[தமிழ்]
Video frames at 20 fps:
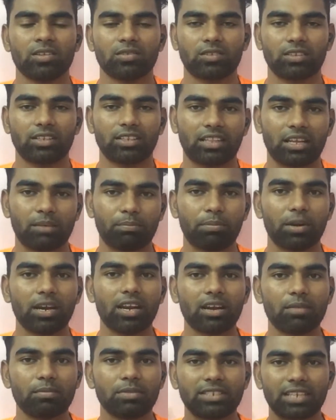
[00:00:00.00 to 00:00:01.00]
ஸோ அந்த
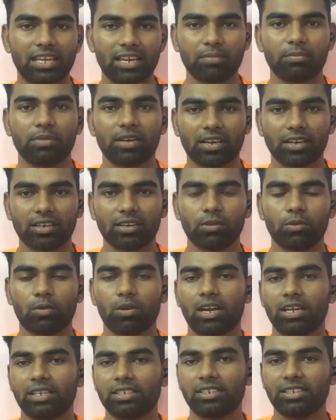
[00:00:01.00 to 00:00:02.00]
தப்பெல்லாம் நம்ம சரி பண்ணுறதுக்கு
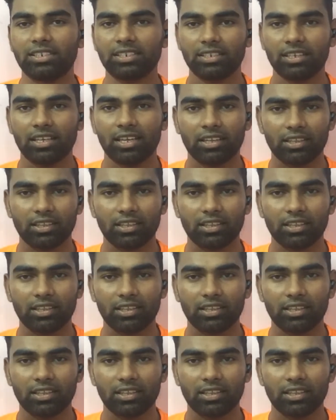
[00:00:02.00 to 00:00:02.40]
ஒரு அஞ்சு